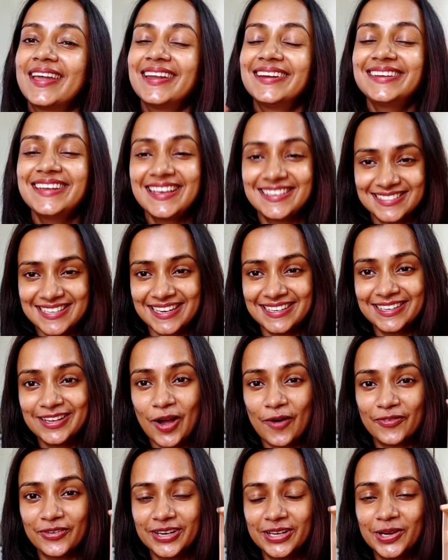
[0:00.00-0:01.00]
আর একটা এক্সাইটিং
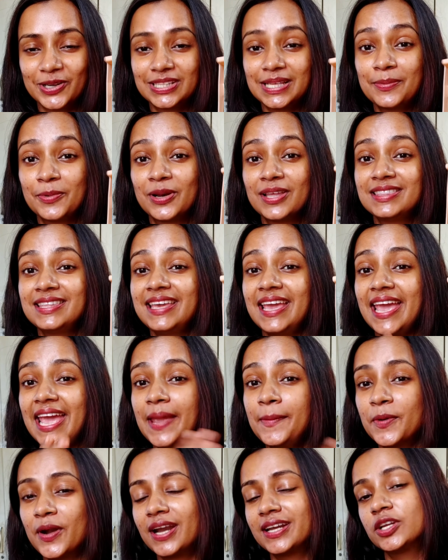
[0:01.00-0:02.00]
অফারের কথা বলে দিই
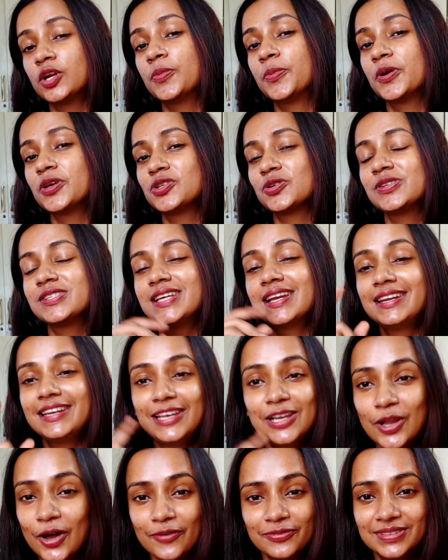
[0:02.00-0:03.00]
এই প্রোডাক্টের উপরে চলছে
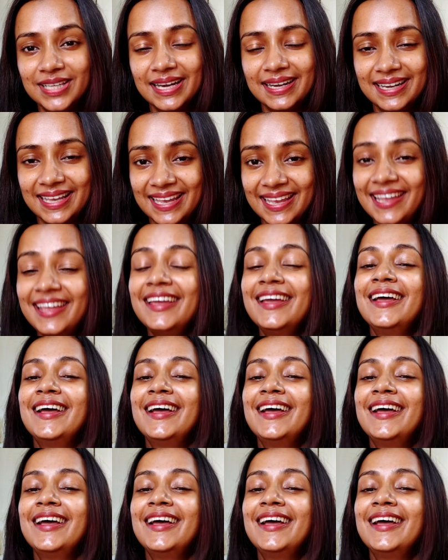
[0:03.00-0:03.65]
ডিল অফ দ্য ডে